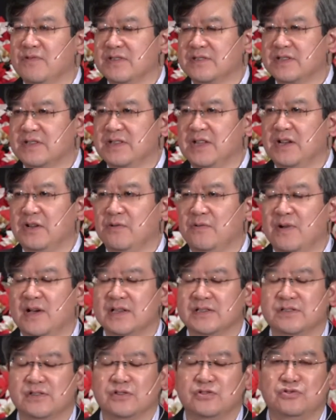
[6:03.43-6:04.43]
위해서
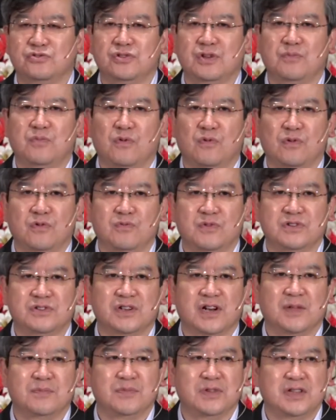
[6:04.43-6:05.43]
내려와서 주의 복음을
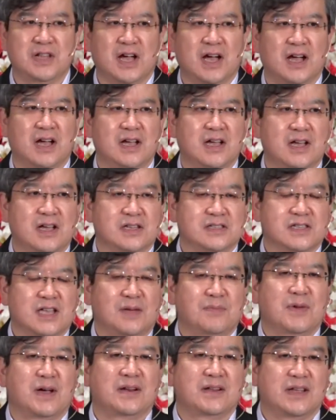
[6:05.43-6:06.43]
전합니다.
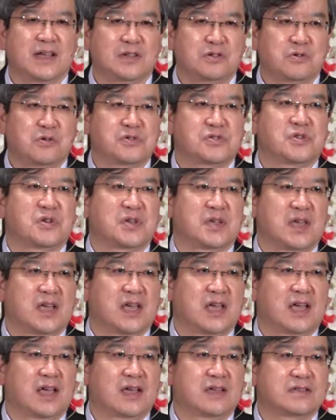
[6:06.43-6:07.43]
사마리아
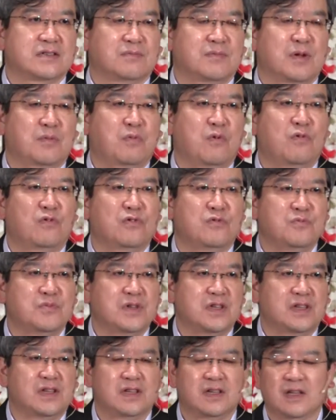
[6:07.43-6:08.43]
조성에 정말
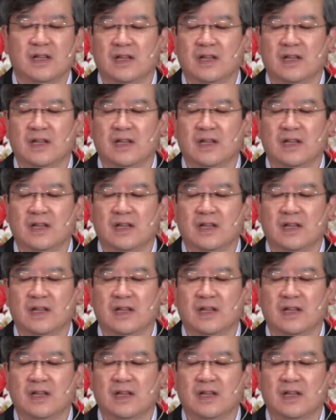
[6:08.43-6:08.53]
복음이